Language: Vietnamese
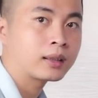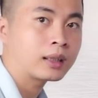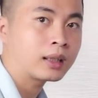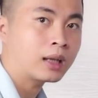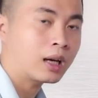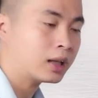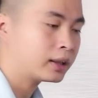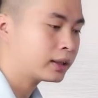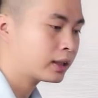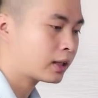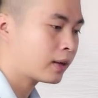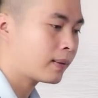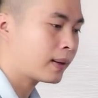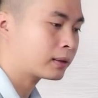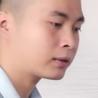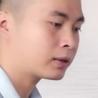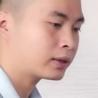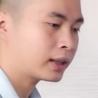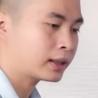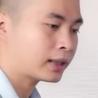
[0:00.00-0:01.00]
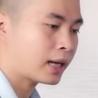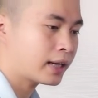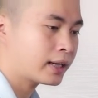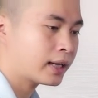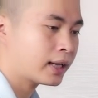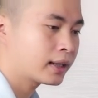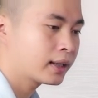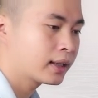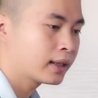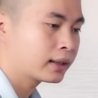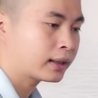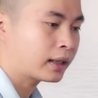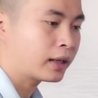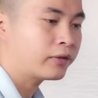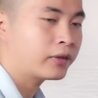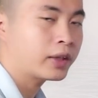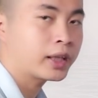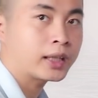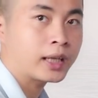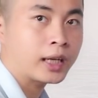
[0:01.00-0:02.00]
đó thì các bạn có thể thấy này cái
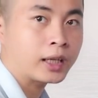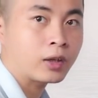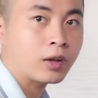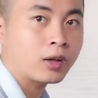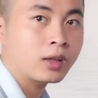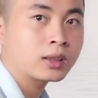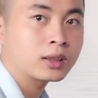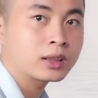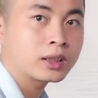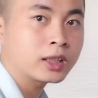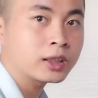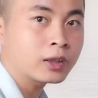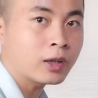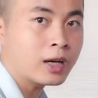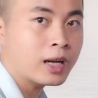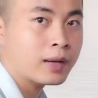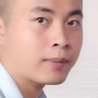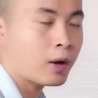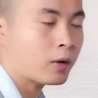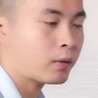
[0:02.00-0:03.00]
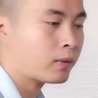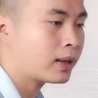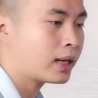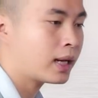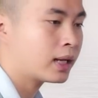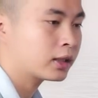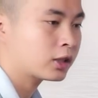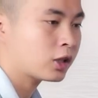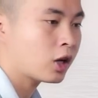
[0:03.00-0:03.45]
viền này nó tương đối là mỏng quá bạn ạ